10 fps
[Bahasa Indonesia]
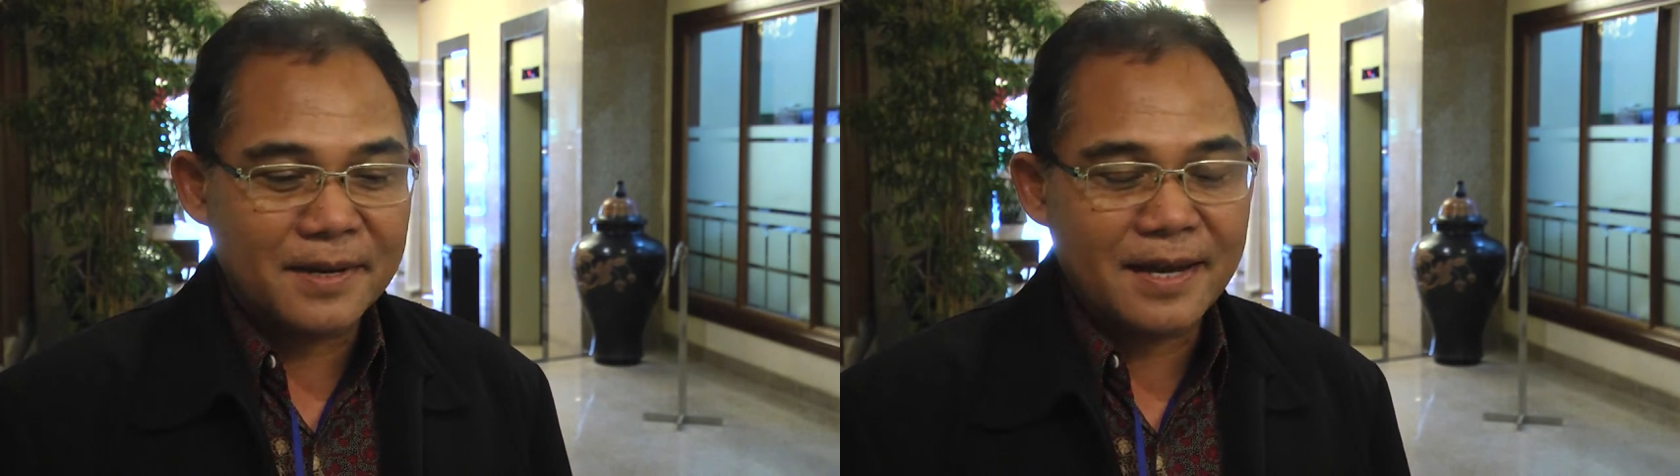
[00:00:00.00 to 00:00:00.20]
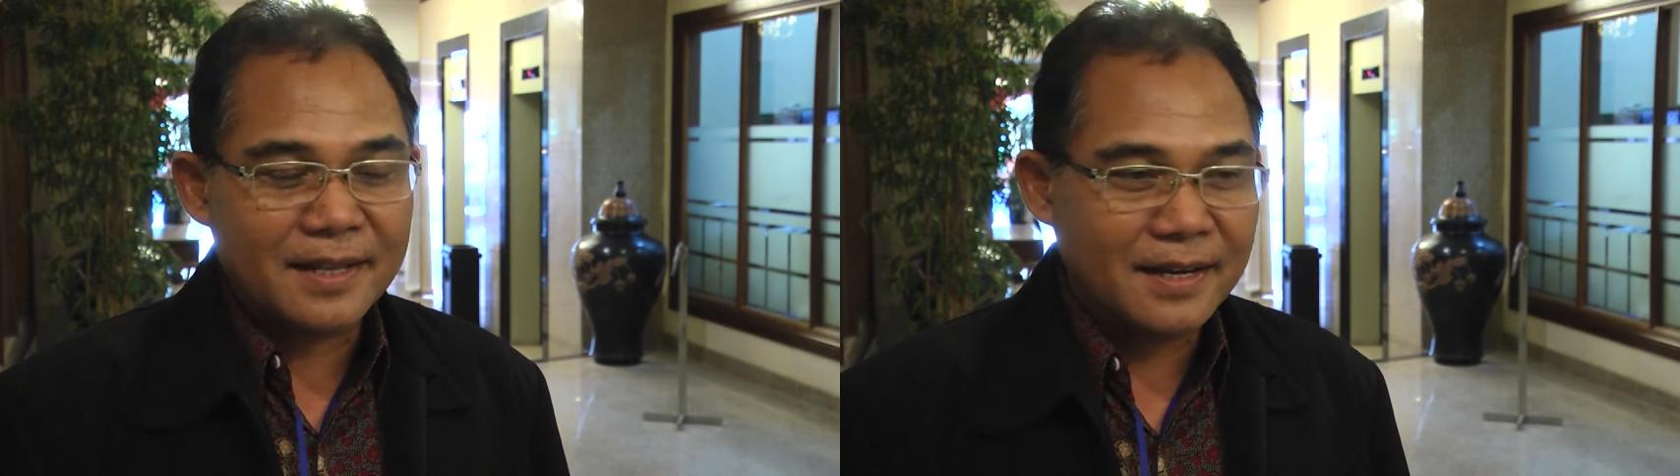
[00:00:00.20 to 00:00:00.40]

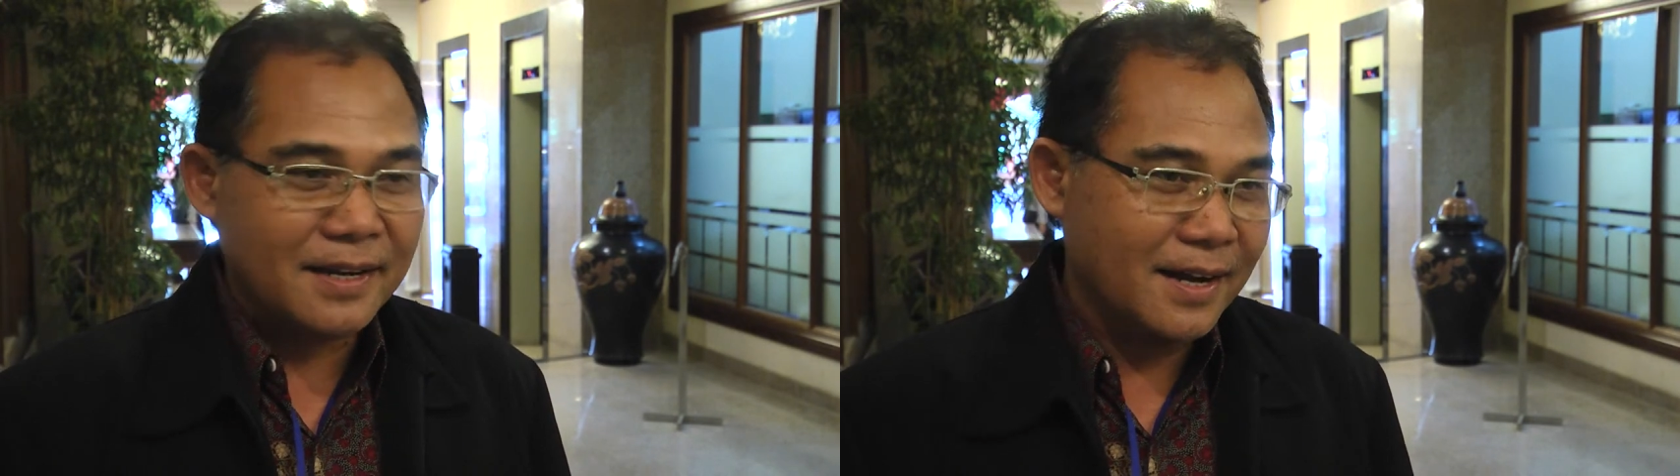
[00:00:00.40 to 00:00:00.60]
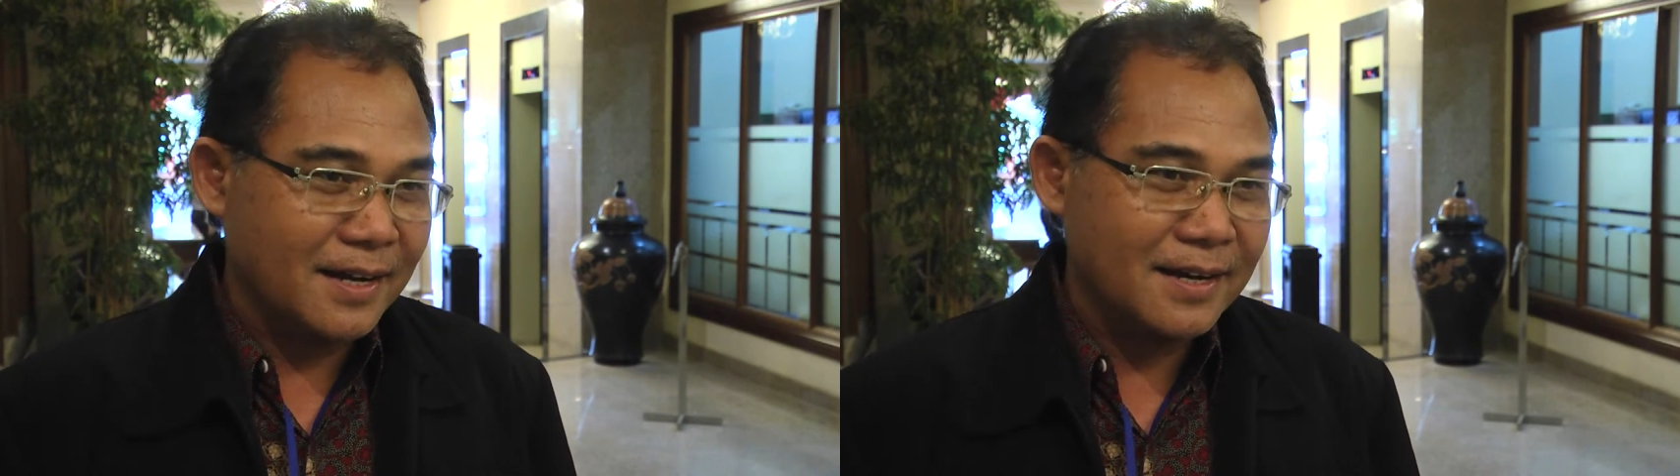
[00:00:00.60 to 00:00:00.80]
kegiatan
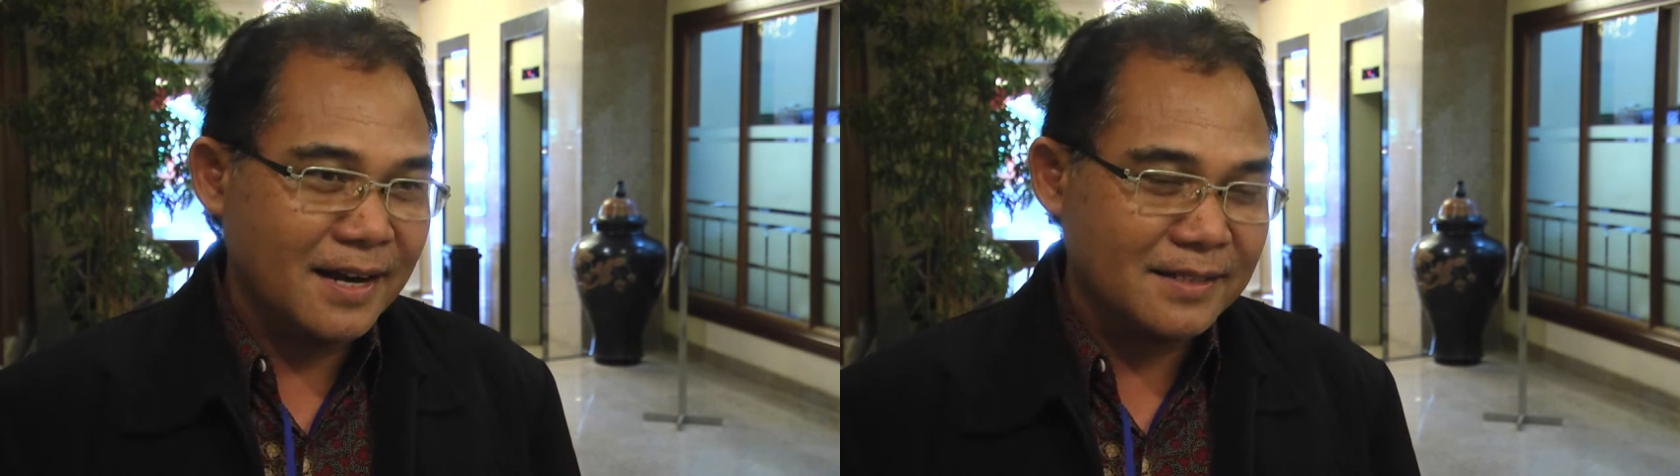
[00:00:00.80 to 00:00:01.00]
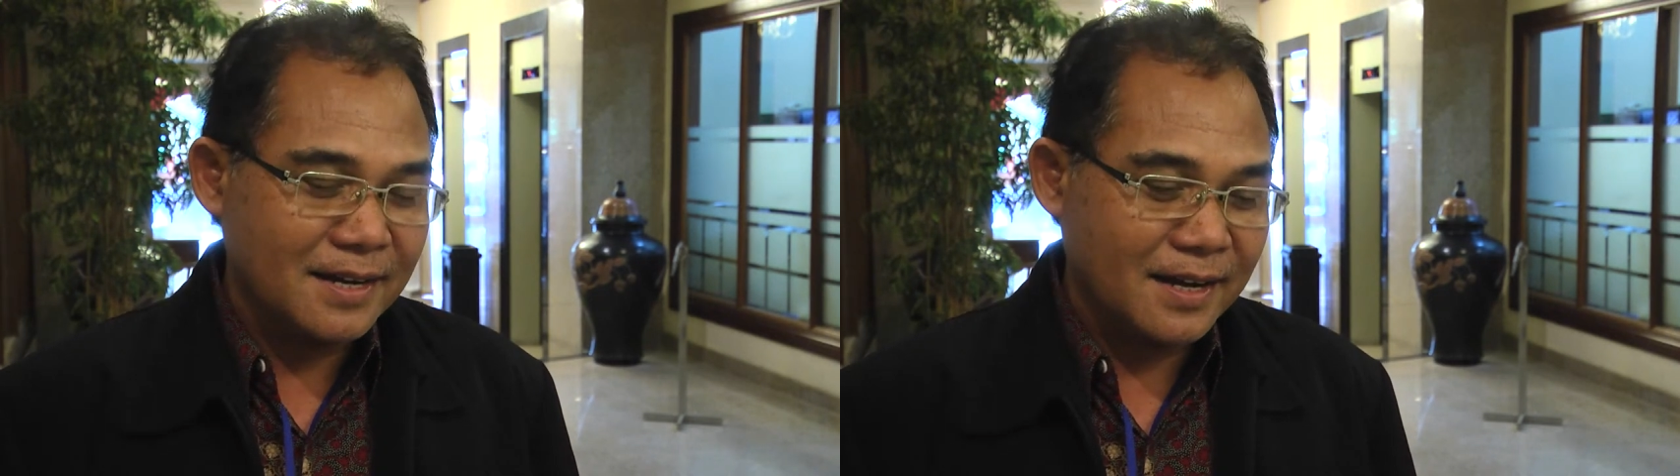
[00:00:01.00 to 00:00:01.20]
yang akan
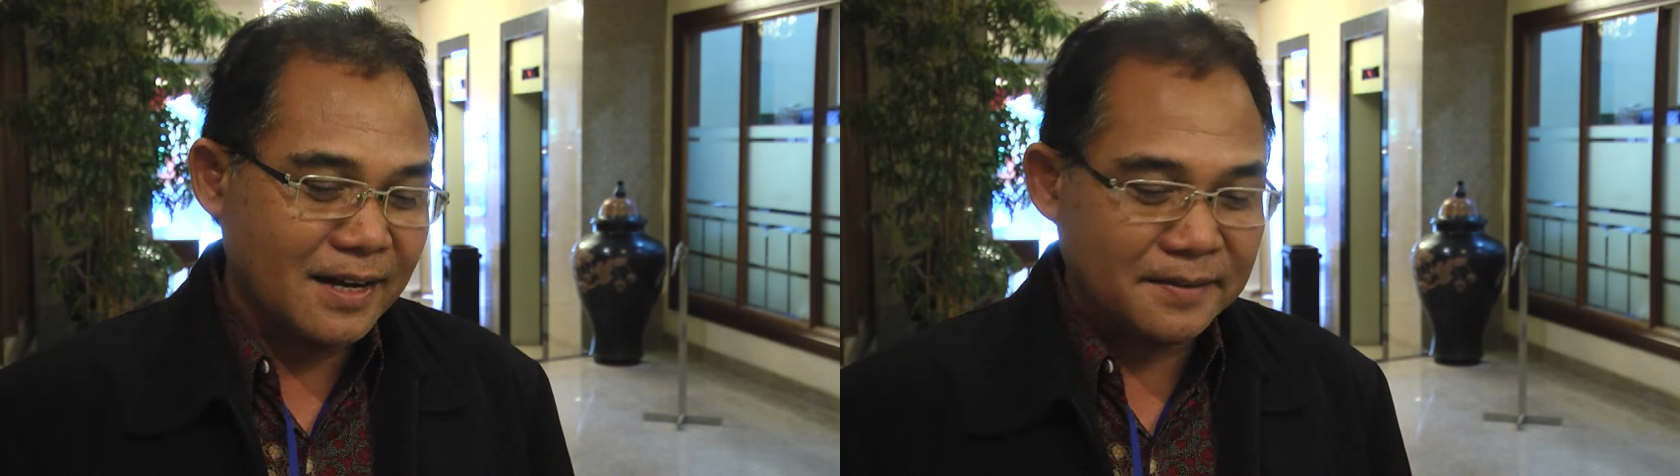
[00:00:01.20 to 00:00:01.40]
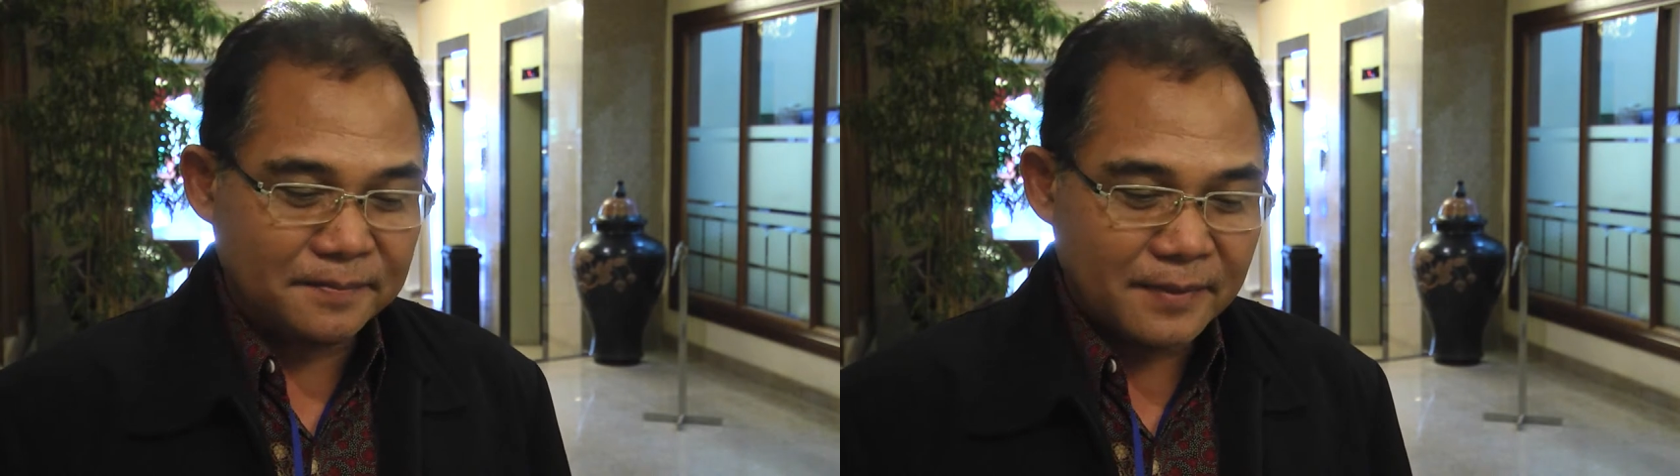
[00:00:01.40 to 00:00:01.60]
dilaksanakan